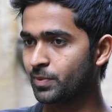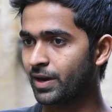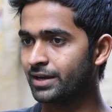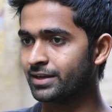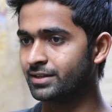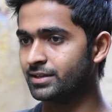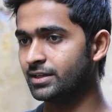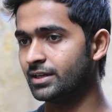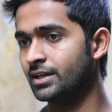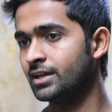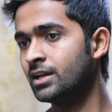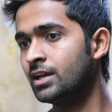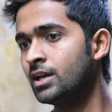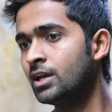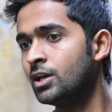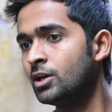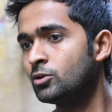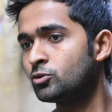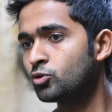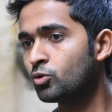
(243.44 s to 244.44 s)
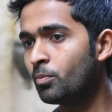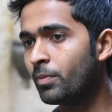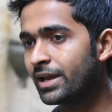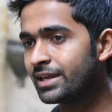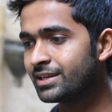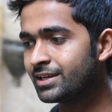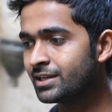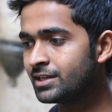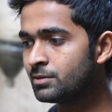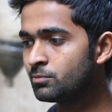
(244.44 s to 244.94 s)
स्पेंड किए तो
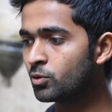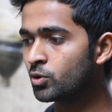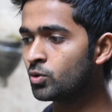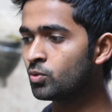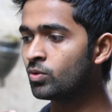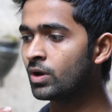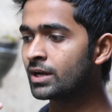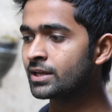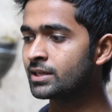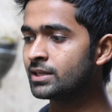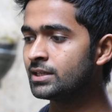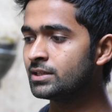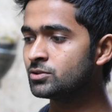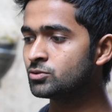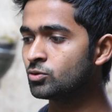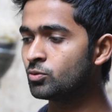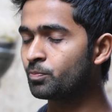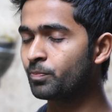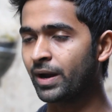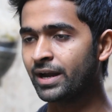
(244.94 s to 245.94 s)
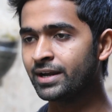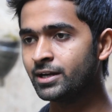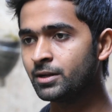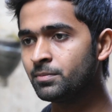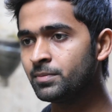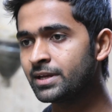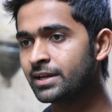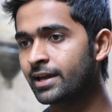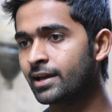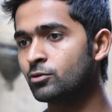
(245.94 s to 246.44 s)
मैं ये नहीं बोलूँगा कि जो
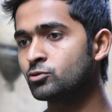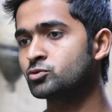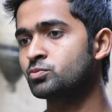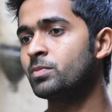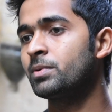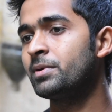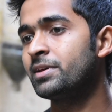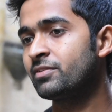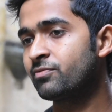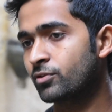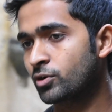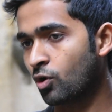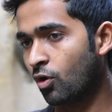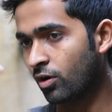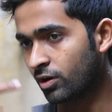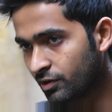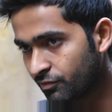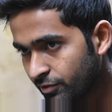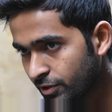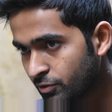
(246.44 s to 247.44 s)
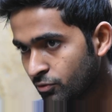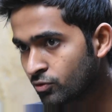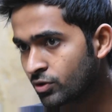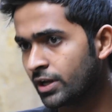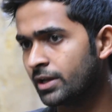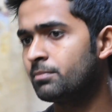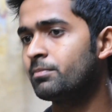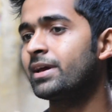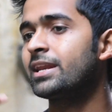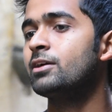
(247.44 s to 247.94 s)
पैंडमिक है उसमें मेरी फोटोग्राफी रुक
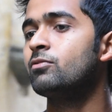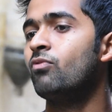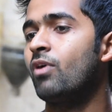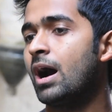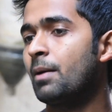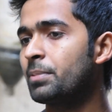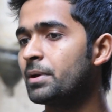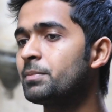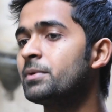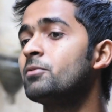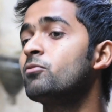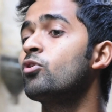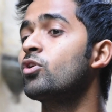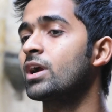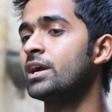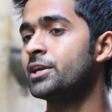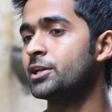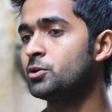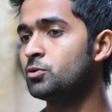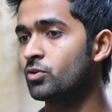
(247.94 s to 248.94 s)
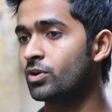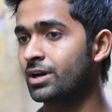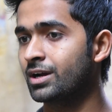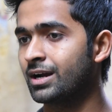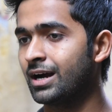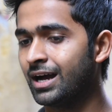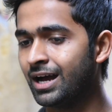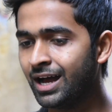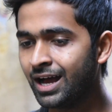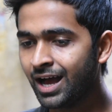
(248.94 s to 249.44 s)
गई मैंने वहाँ पर भी वो कंटिन्यू
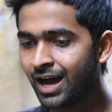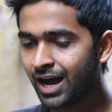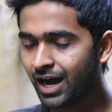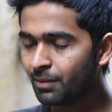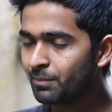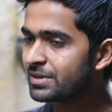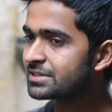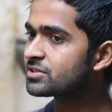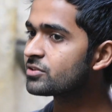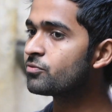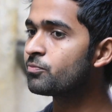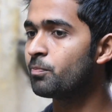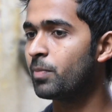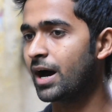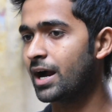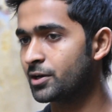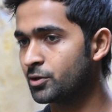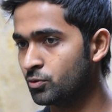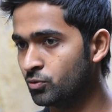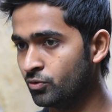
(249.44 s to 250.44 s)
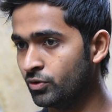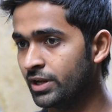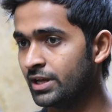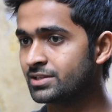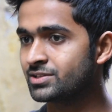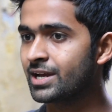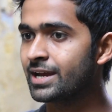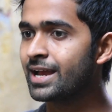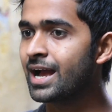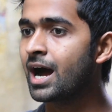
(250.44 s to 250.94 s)
रखा हमें सिर्फ पार्ट ढूंढने
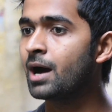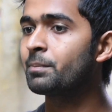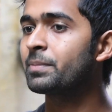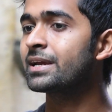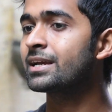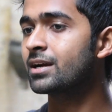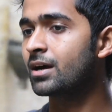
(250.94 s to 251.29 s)
हैं चाहे आप